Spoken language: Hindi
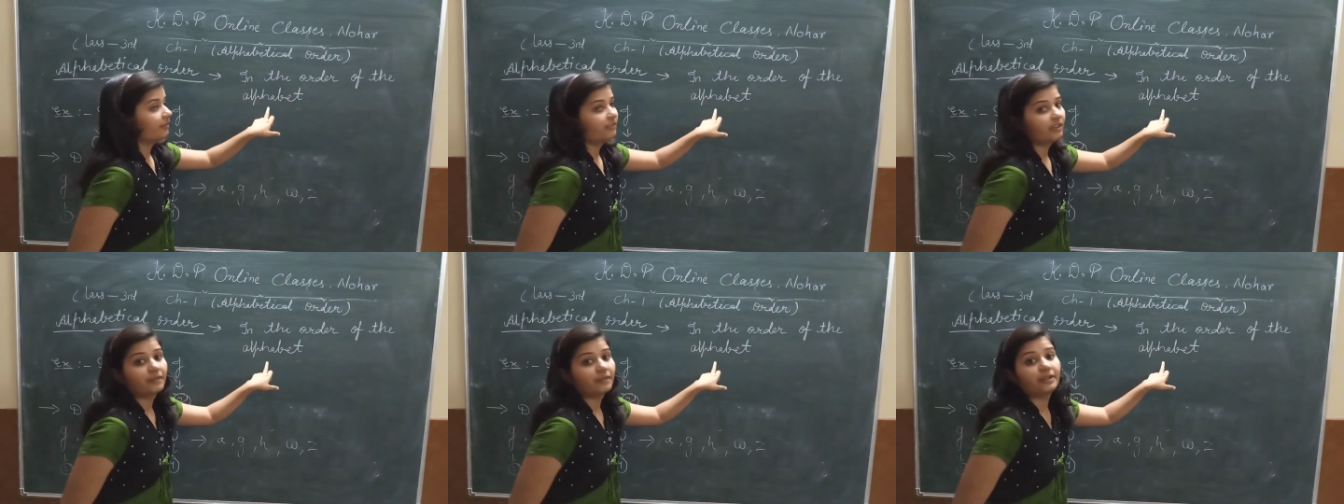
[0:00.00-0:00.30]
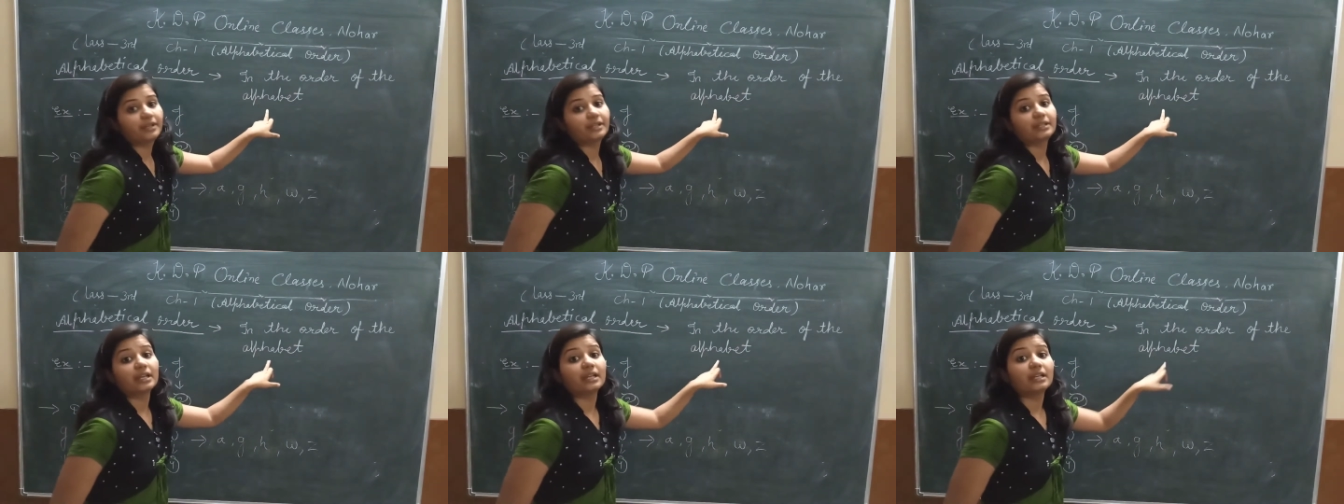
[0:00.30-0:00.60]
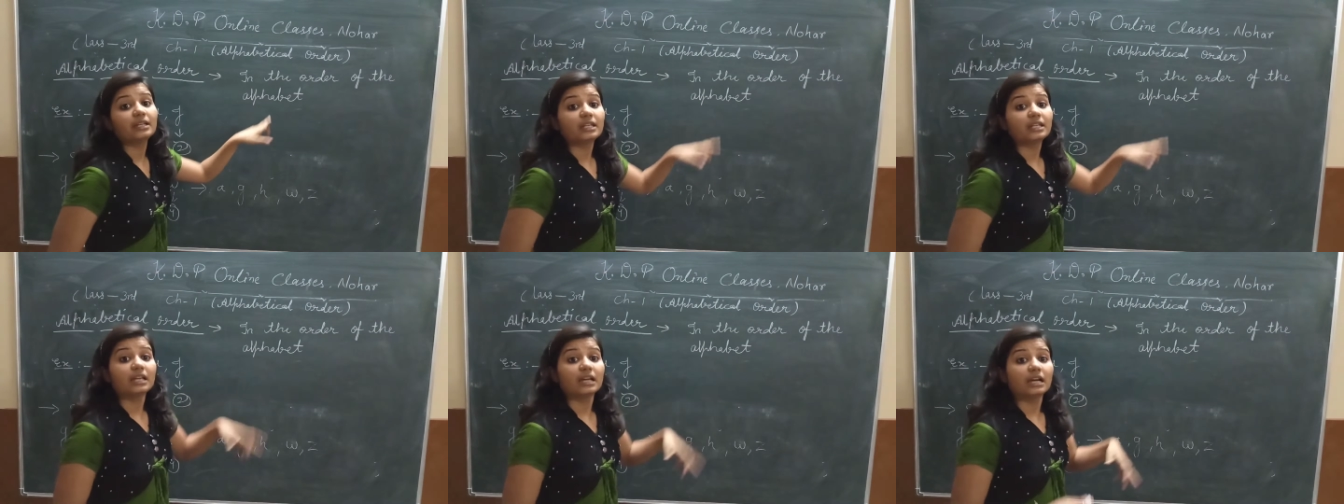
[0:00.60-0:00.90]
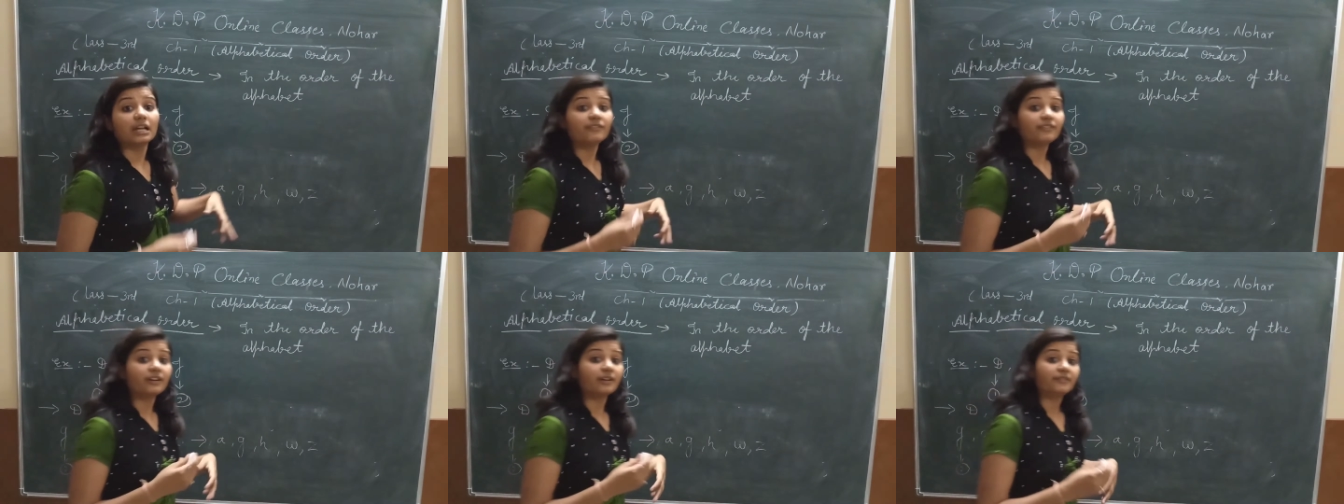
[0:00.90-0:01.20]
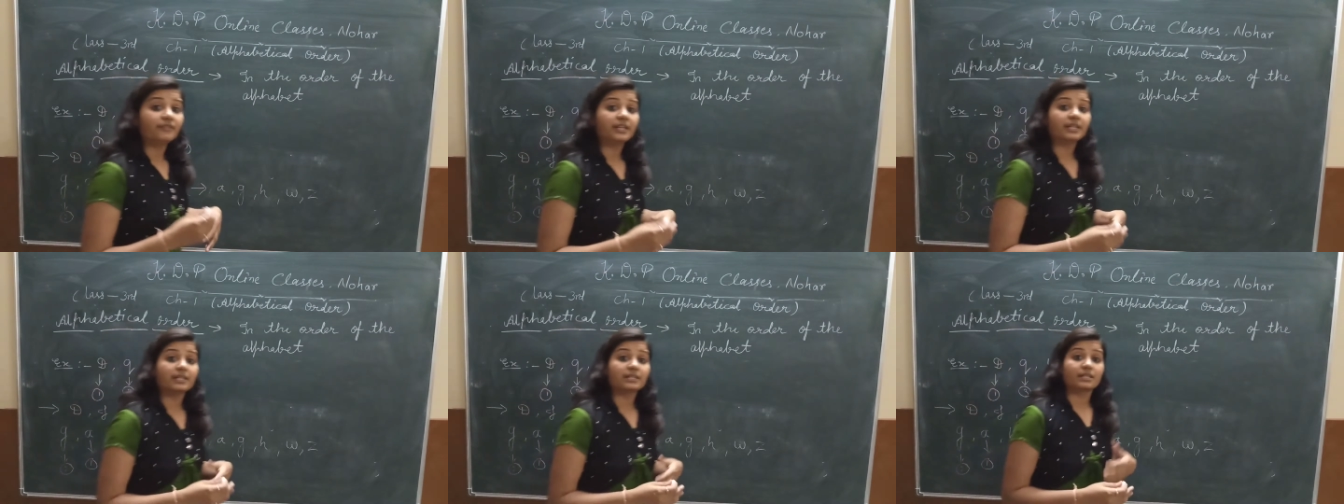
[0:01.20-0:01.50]
अल्फ़ावेट यानी कि
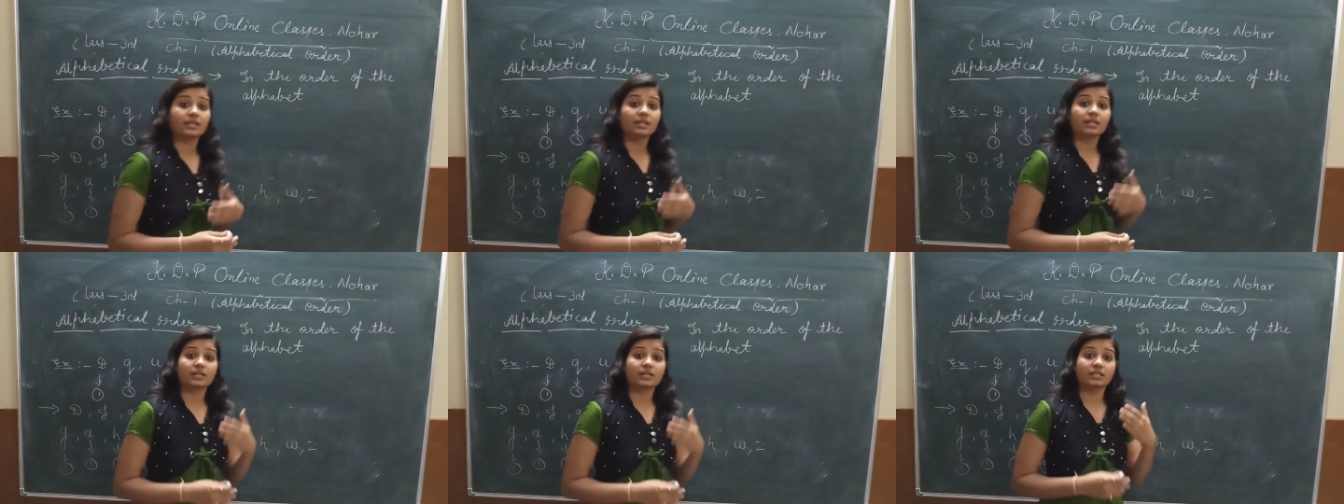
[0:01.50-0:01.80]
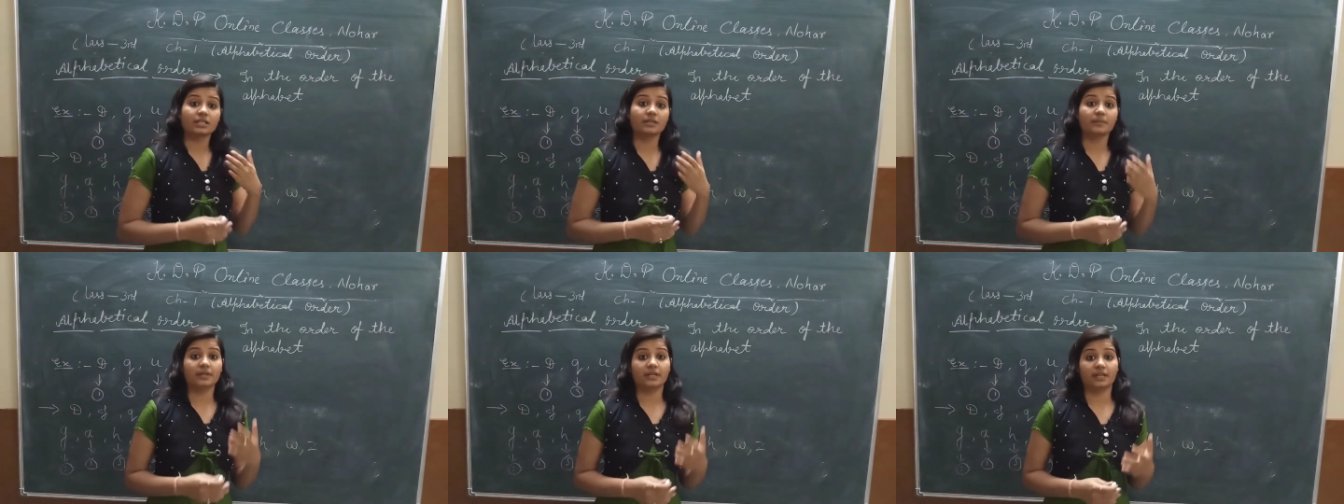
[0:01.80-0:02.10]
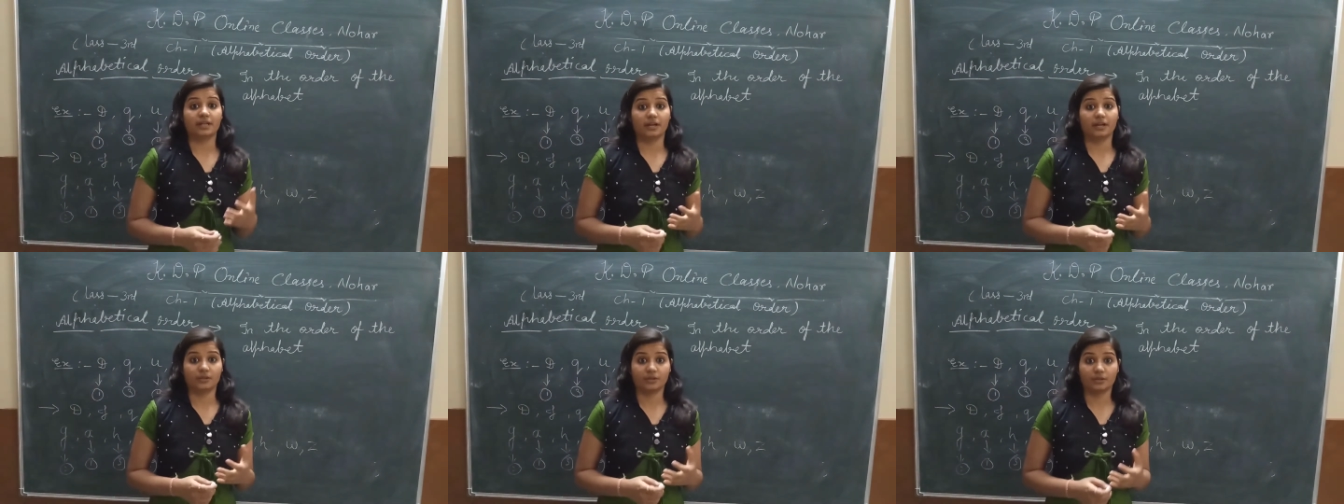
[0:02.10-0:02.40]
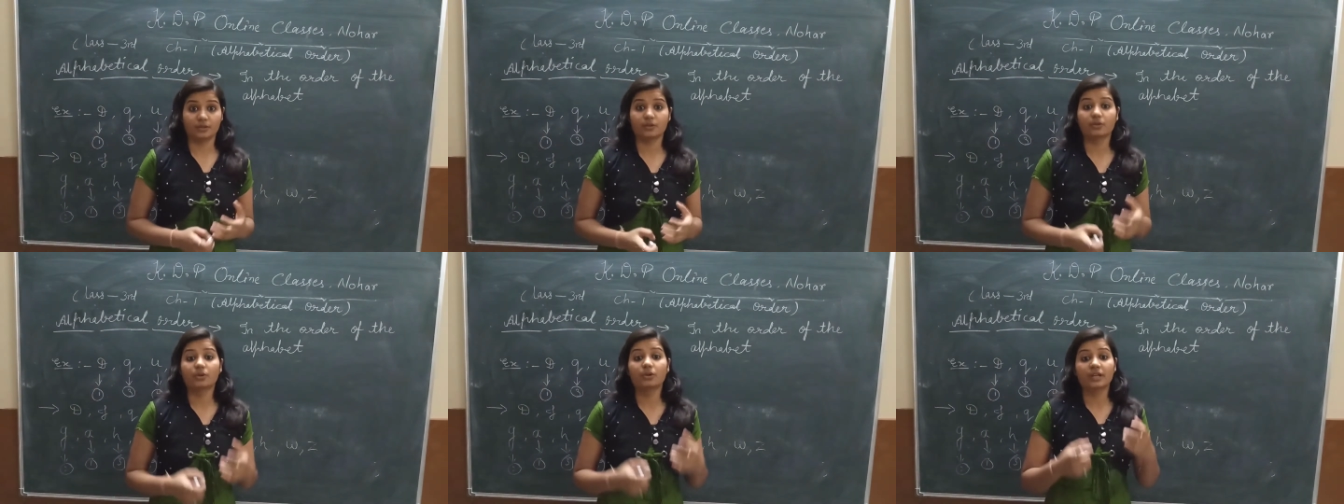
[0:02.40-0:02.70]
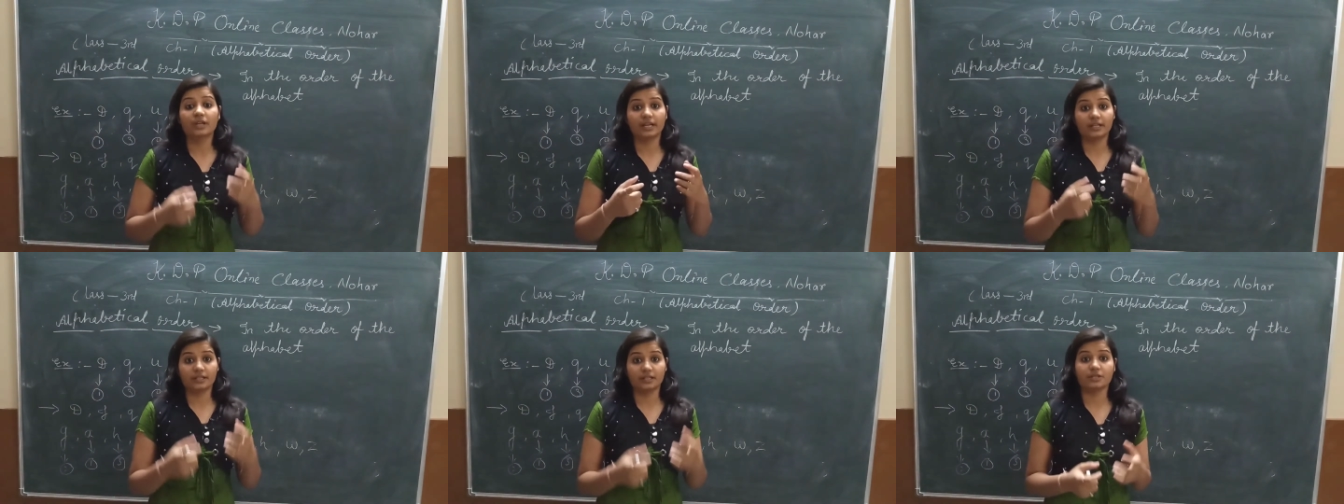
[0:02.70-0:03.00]
अल्फ़ावेट से किसी भी करेक्टर को
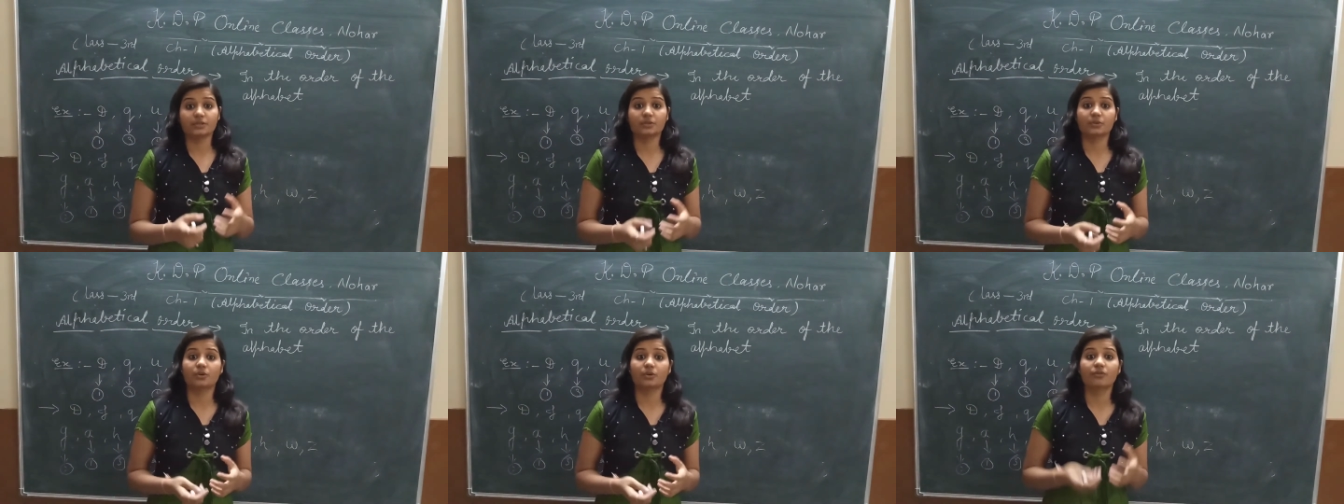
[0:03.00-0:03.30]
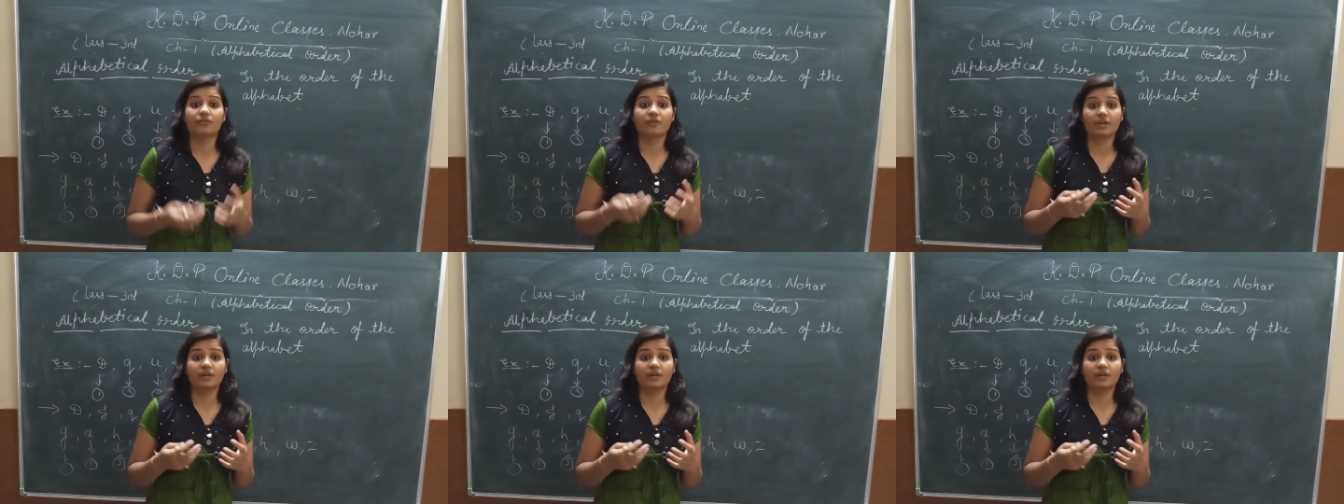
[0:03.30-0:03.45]
लेटर्स को